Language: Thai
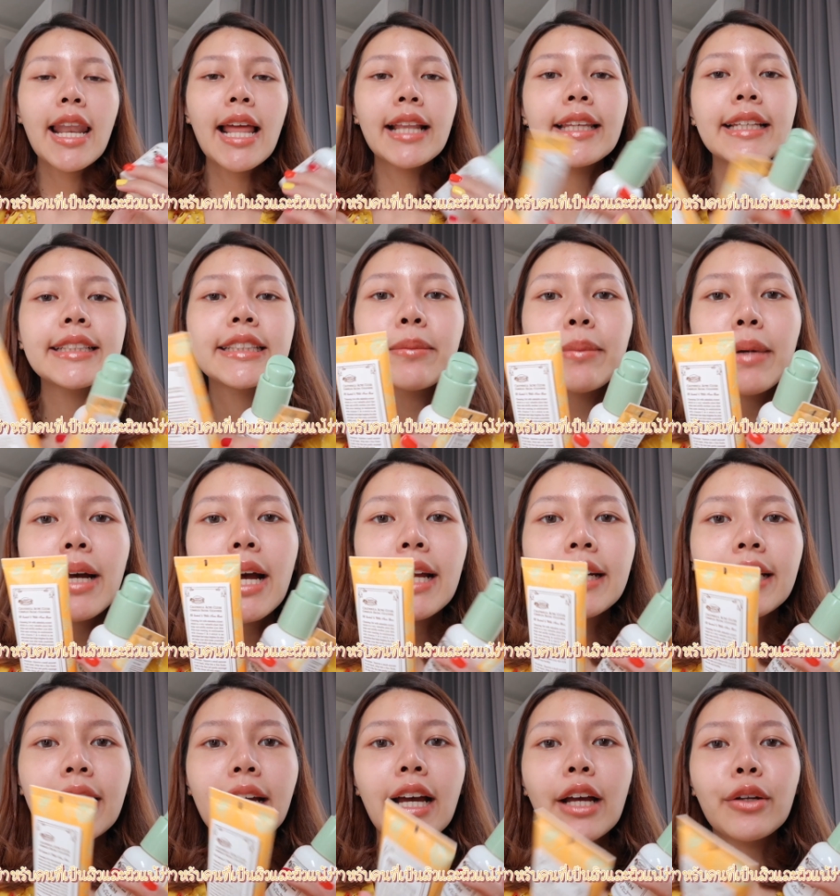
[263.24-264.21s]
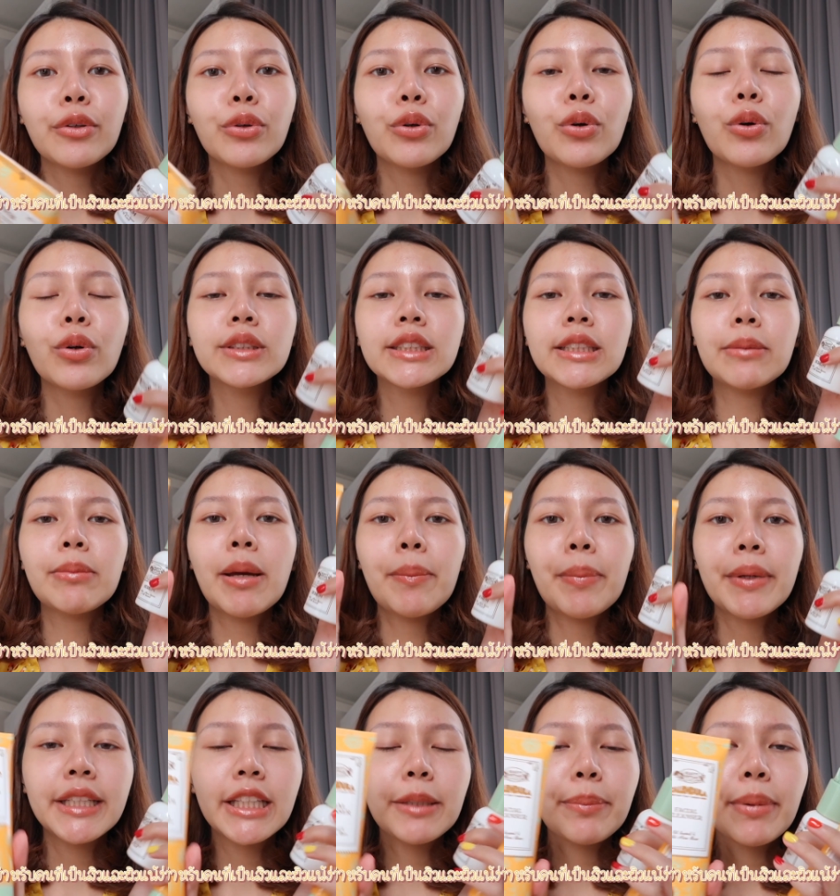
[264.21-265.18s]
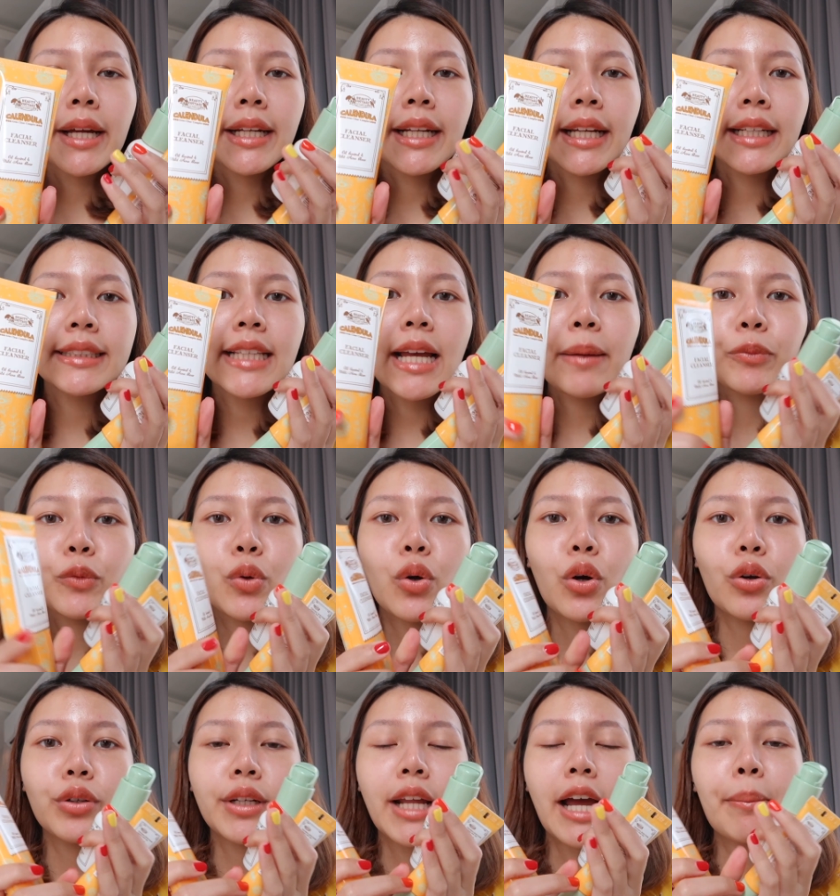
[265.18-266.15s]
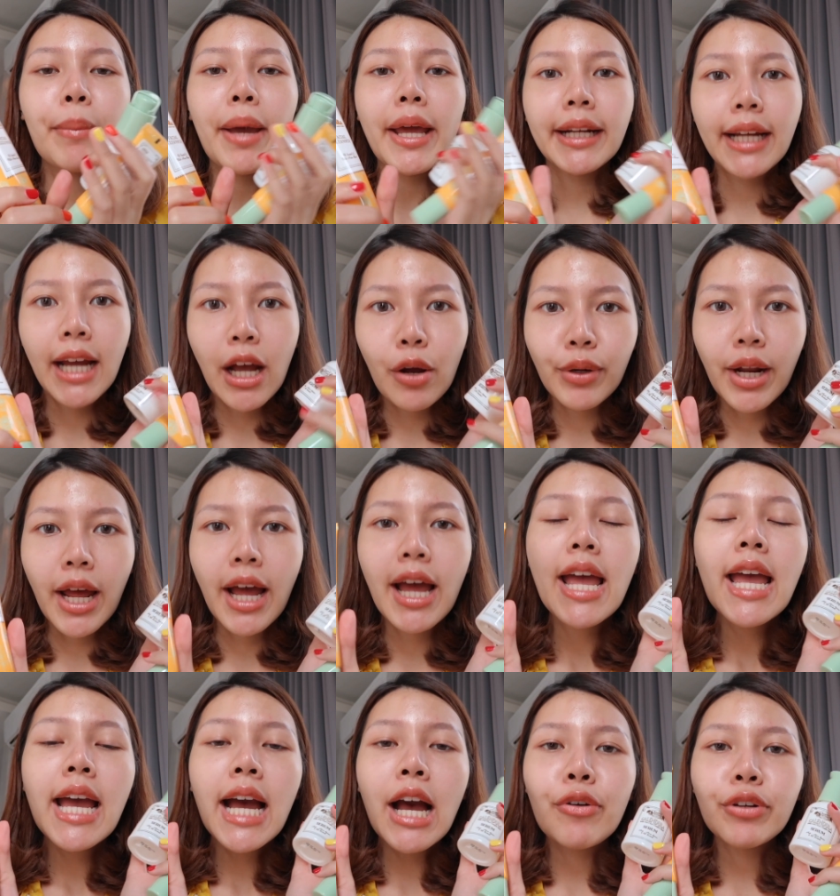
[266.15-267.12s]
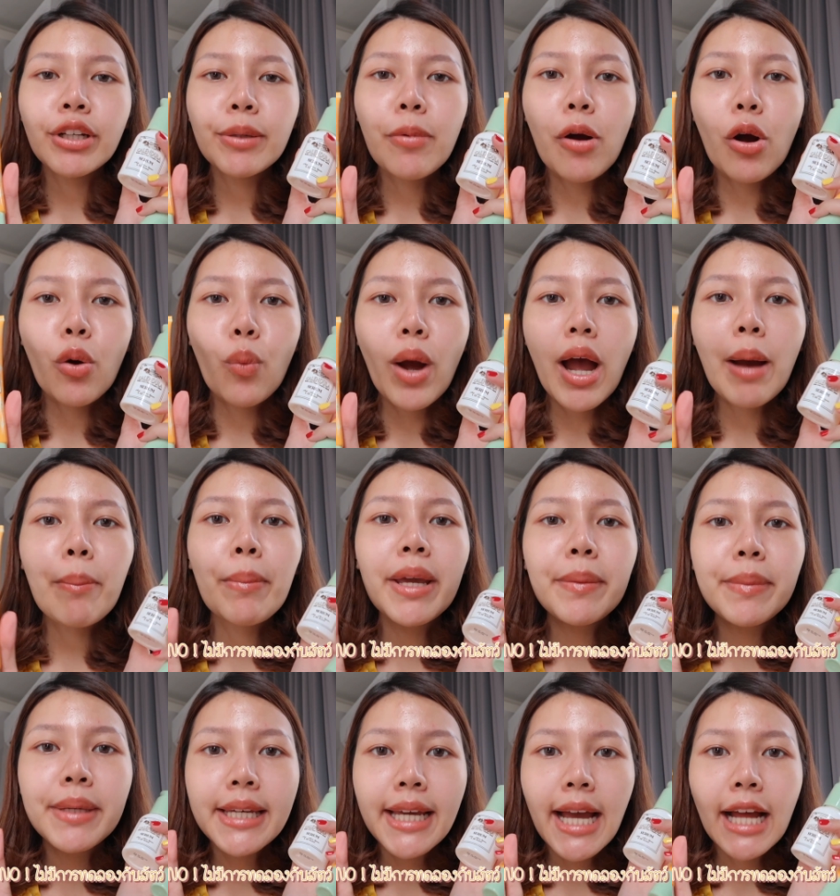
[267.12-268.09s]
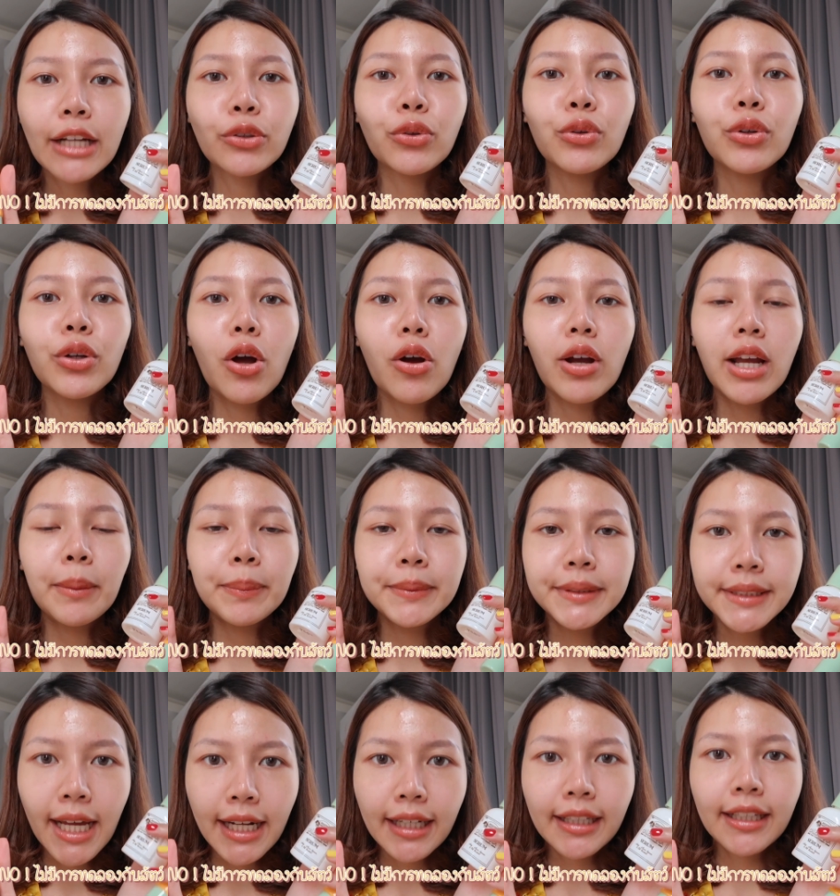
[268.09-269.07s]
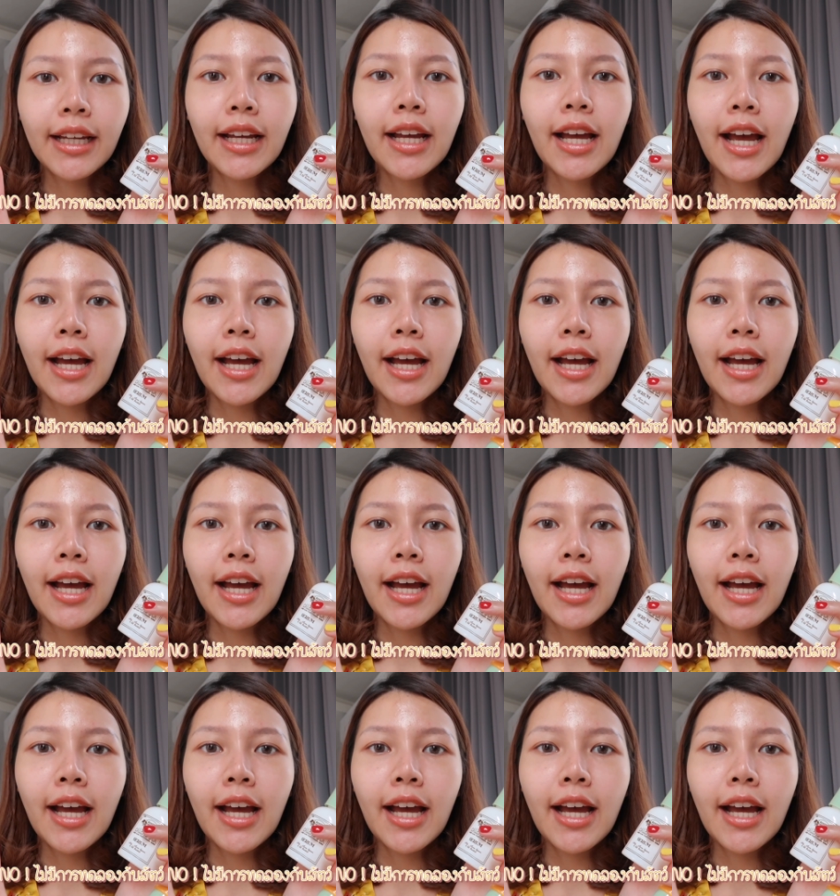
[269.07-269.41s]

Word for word: และที่สำคัญนะคะทุกคนสำหรับผลิตภัณฑ์ทั้ง3ตัวของทางแบรนด์เขานะเขาได้บอกว่าไม่มีการทดลองกับสัตว์นะ